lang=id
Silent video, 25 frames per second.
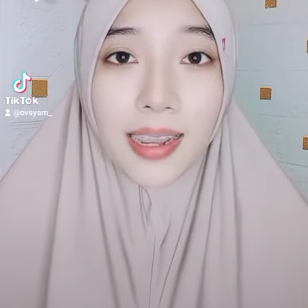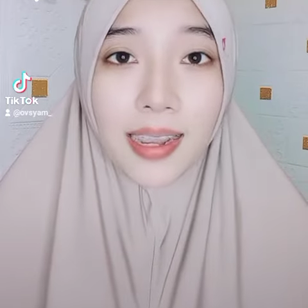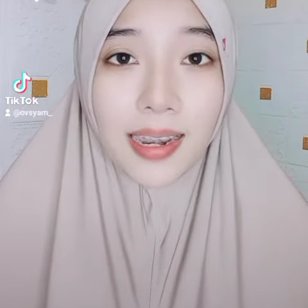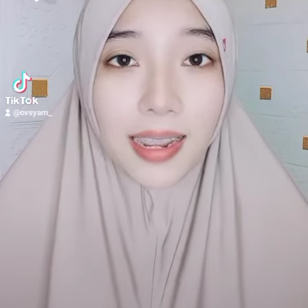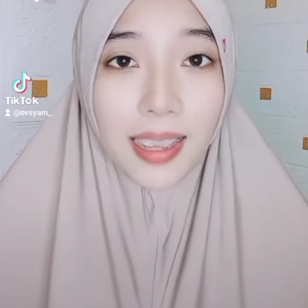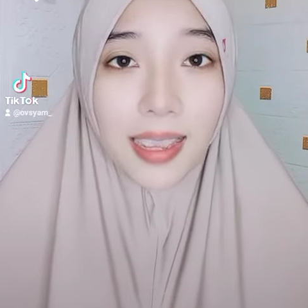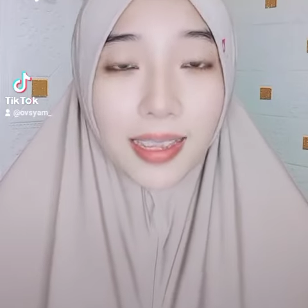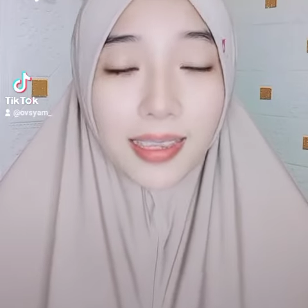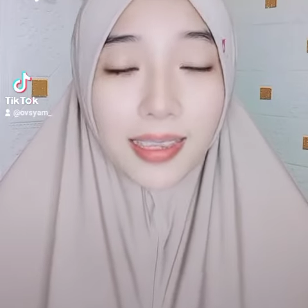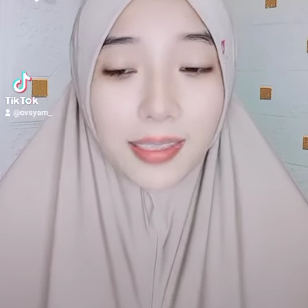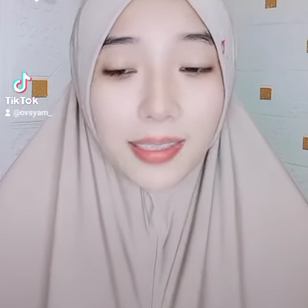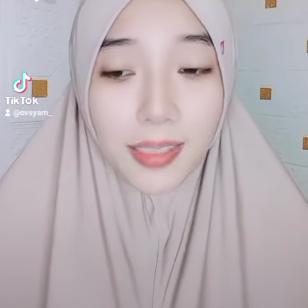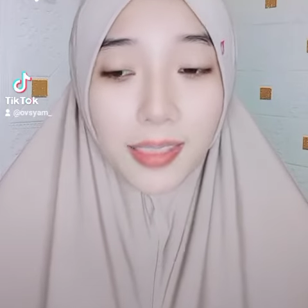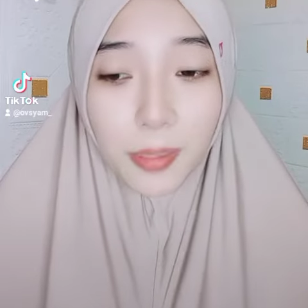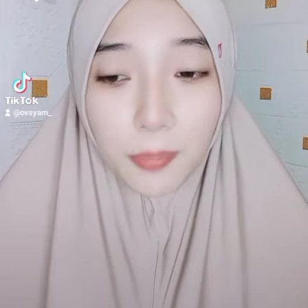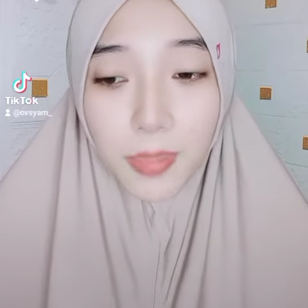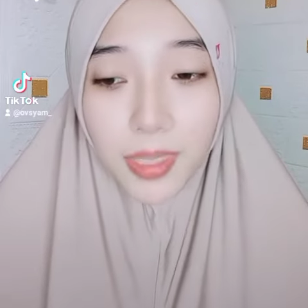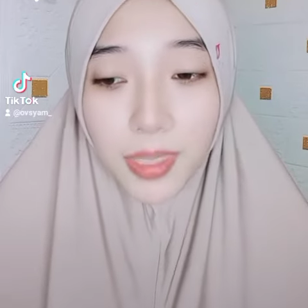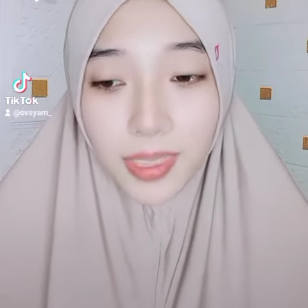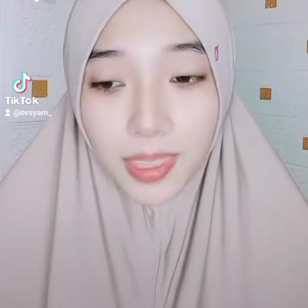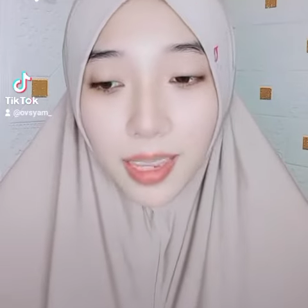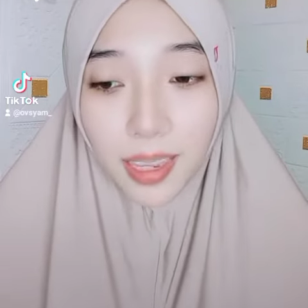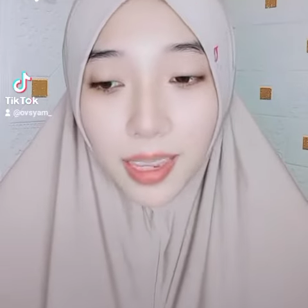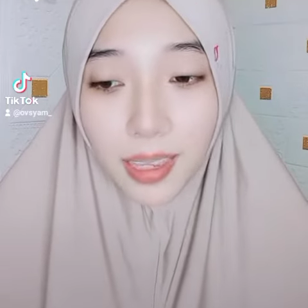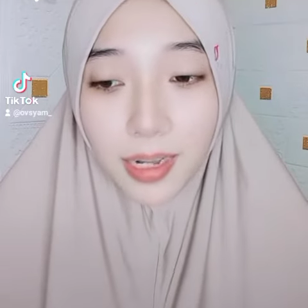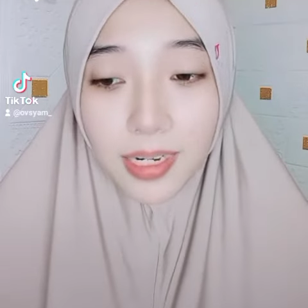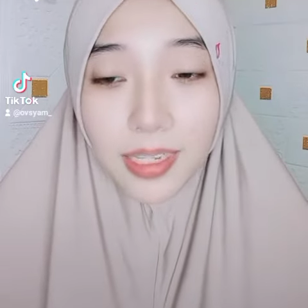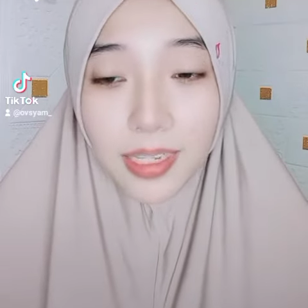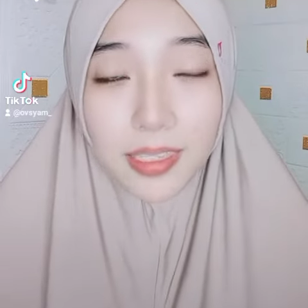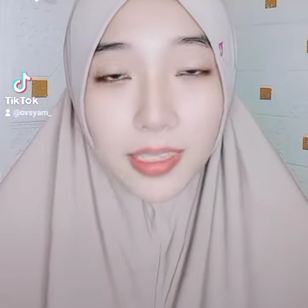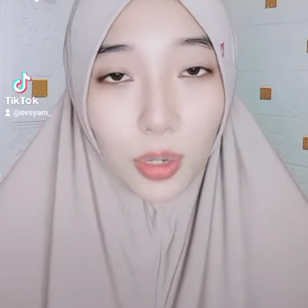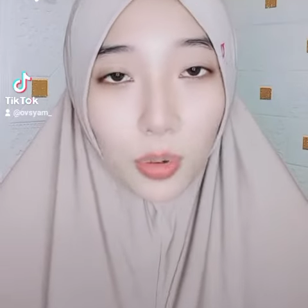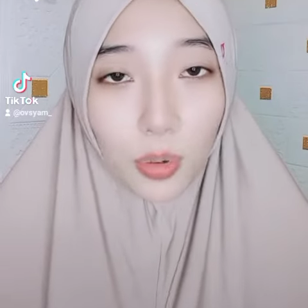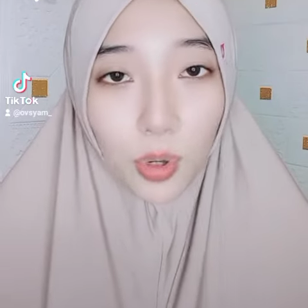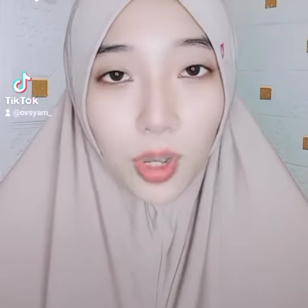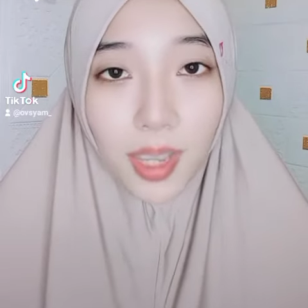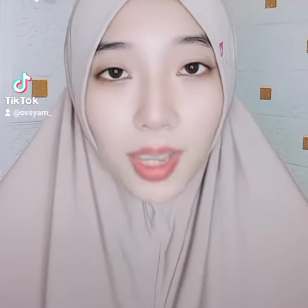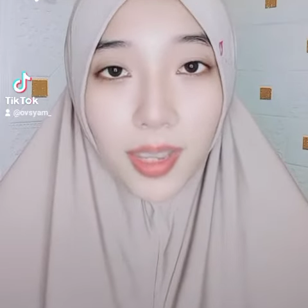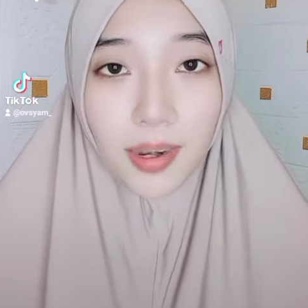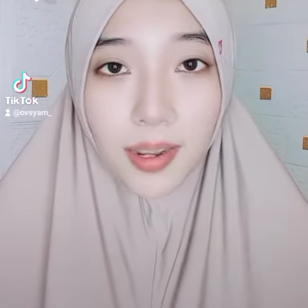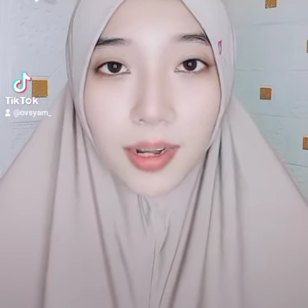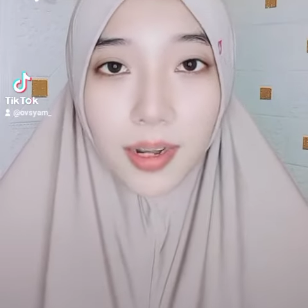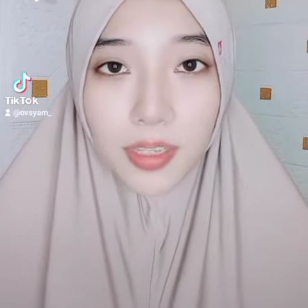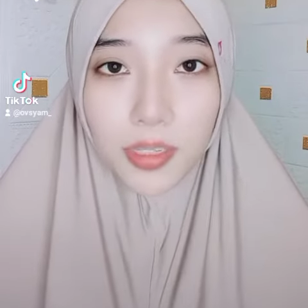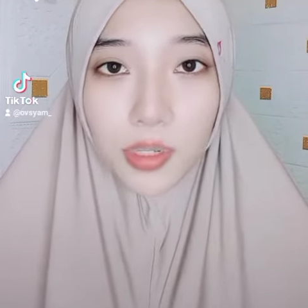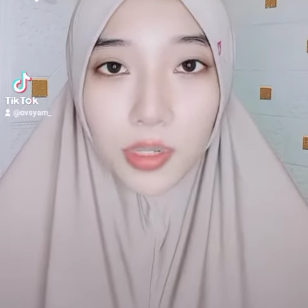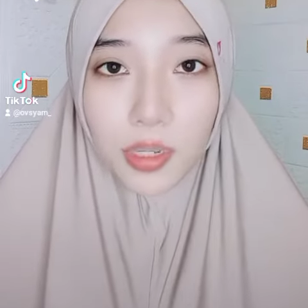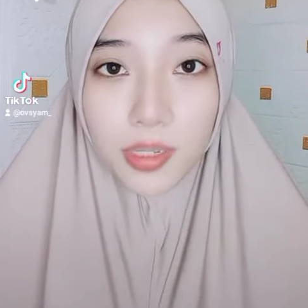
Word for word: Nah, kita minta dijauhkan dari